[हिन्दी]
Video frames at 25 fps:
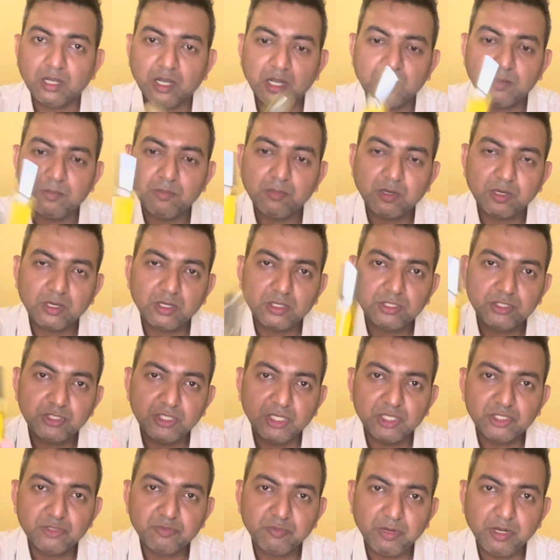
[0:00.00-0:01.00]
आप अगर
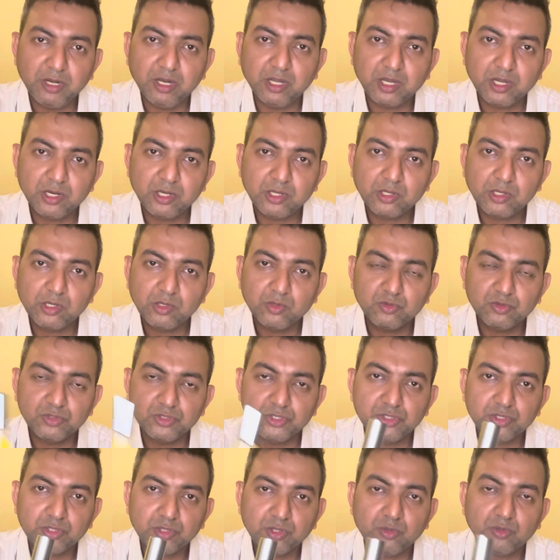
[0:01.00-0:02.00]
छः स्प्रे लगाने की
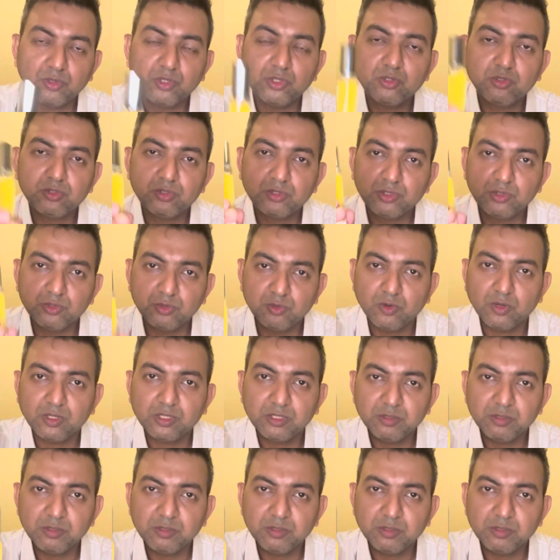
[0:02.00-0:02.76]
कोशिश करोगे तो शुरुआत